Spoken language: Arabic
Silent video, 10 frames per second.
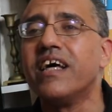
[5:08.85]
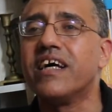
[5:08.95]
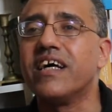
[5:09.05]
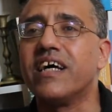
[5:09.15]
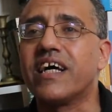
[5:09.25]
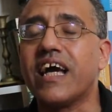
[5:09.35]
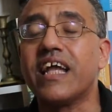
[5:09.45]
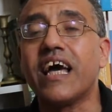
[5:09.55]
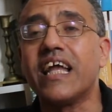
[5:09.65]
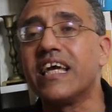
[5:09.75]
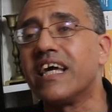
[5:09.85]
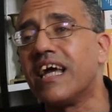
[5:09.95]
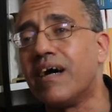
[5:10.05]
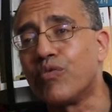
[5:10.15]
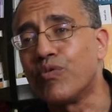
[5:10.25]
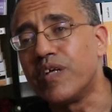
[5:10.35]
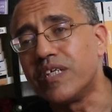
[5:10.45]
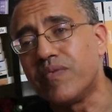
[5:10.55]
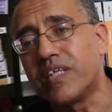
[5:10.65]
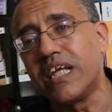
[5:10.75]
آه، كان عليه الأمر
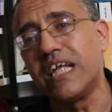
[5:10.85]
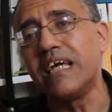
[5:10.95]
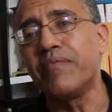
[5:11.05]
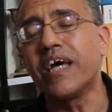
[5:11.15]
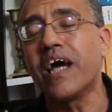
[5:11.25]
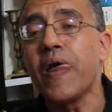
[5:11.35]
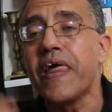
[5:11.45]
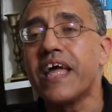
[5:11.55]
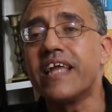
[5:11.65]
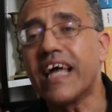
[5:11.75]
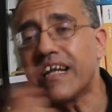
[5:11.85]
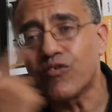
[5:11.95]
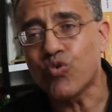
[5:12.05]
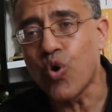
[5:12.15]
بالنسبة لليبيا إذا